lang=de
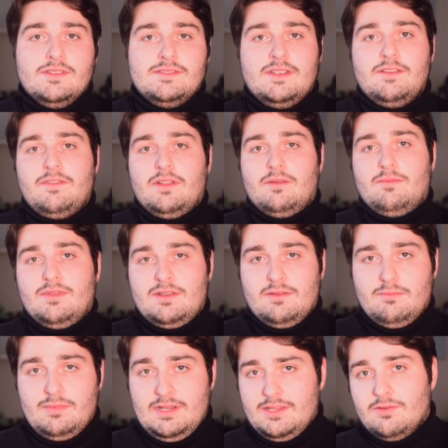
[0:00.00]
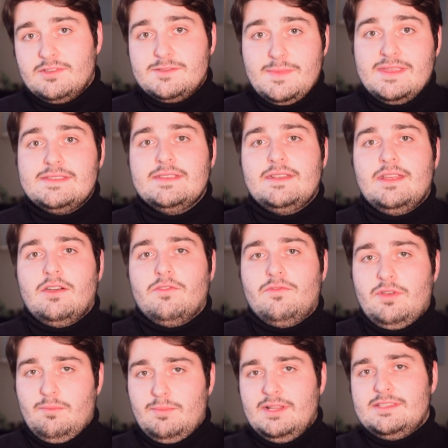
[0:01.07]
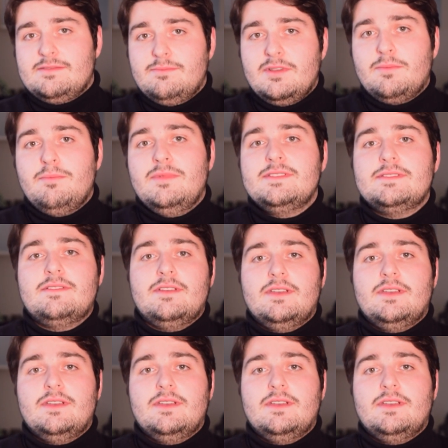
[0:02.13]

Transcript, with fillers: also entweder mit einem Belichtungsmesser, der auch für den Blitz mitmisst,